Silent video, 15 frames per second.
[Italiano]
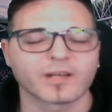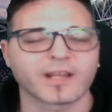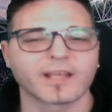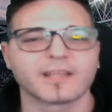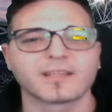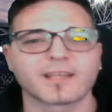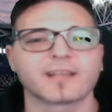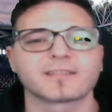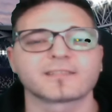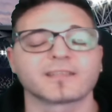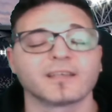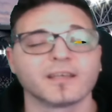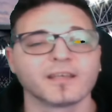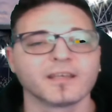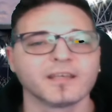che
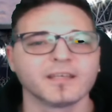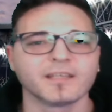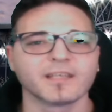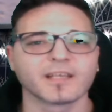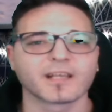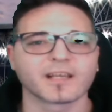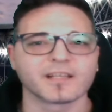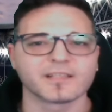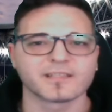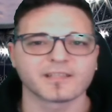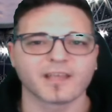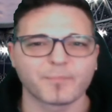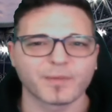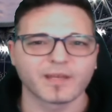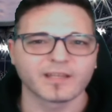entrasse in crisi
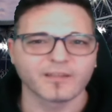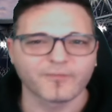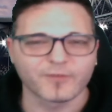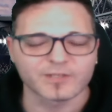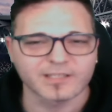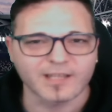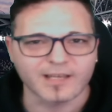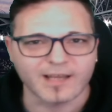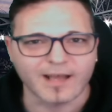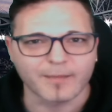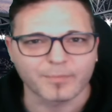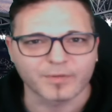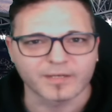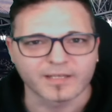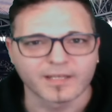e per i tifosi del
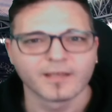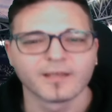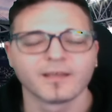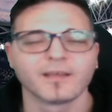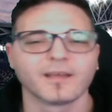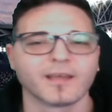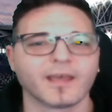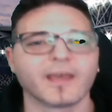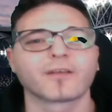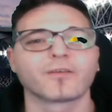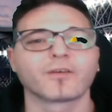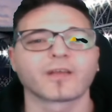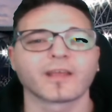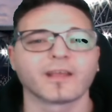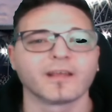Napoli
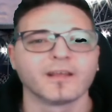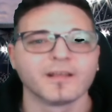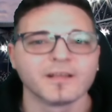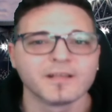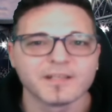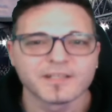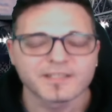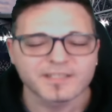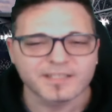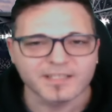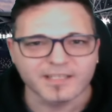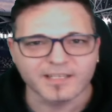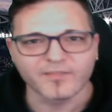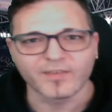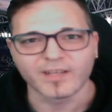ecco che
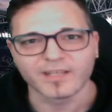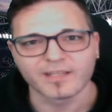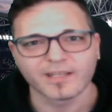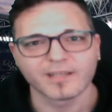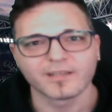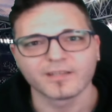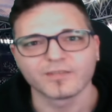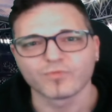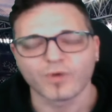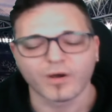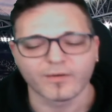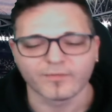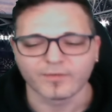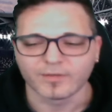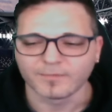si rivede di
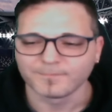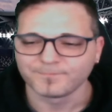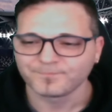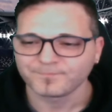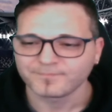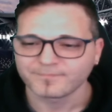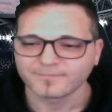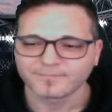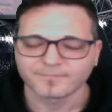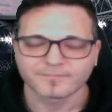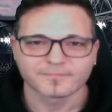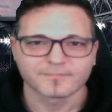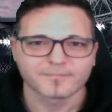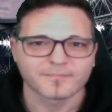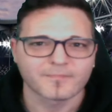nuovo
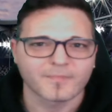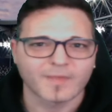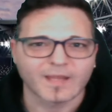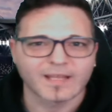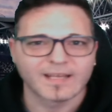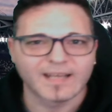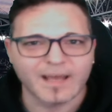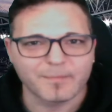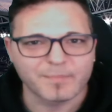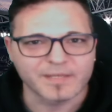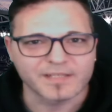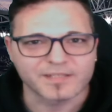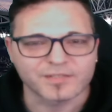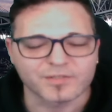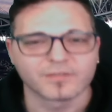
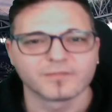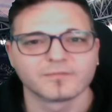l'abisso.